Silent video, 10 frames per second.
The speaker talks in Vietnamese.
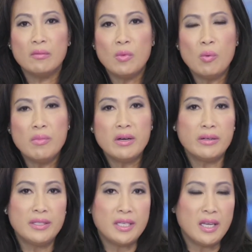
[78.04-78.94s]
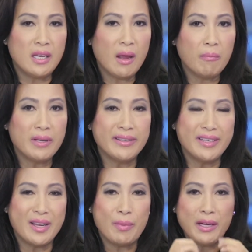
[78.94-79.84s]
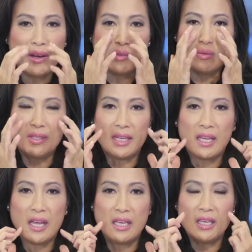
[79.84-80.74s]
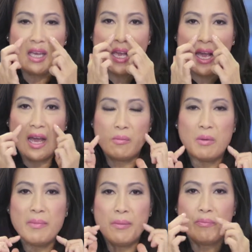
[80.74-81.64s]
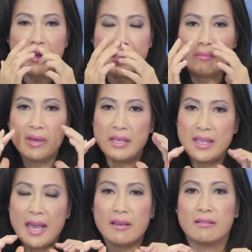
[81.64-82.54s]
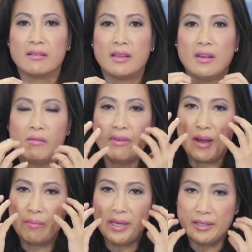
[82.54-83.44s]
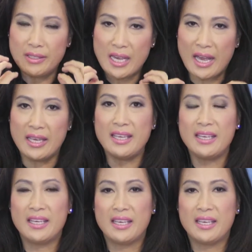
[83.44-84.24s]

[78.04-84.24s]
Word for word: 40 cho đến 50 là bắt đầu chúng ta thấy hai bên mép miệng bị nhăn và bị chảy.